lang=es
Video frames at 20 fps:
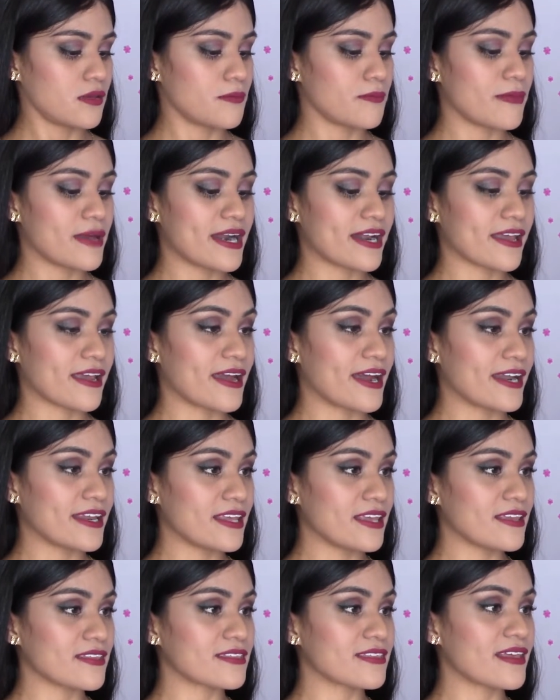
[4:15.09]

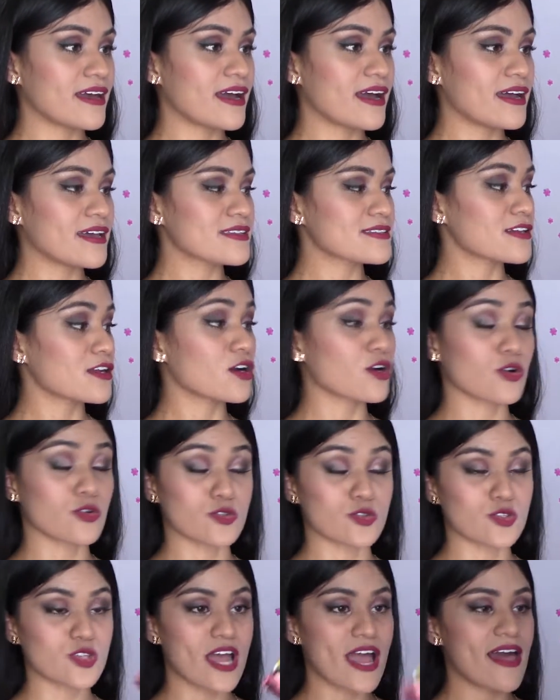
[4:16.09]
margaritas,
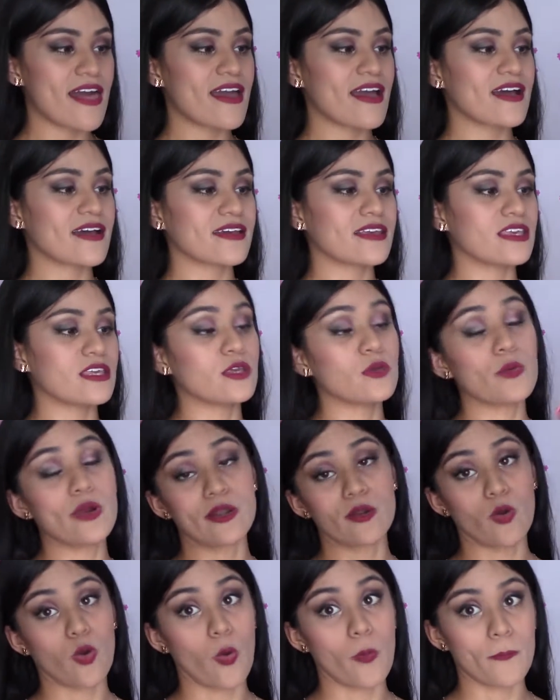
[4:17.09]
rosada y
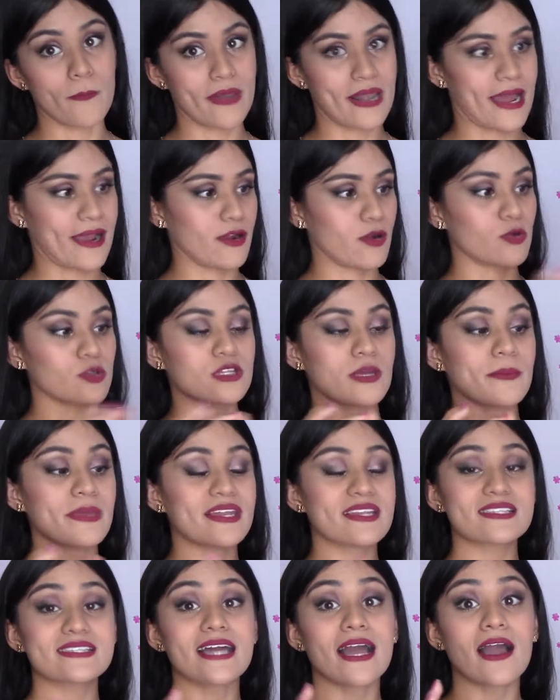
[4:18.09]
bueno, con blanco.
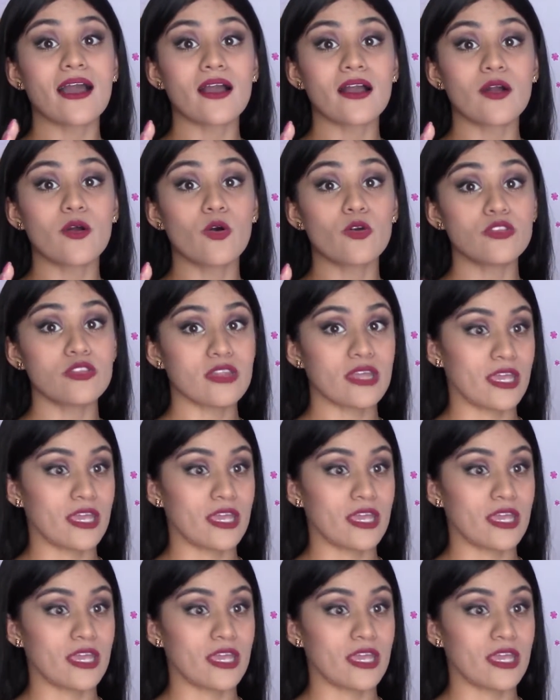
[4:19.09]
También está con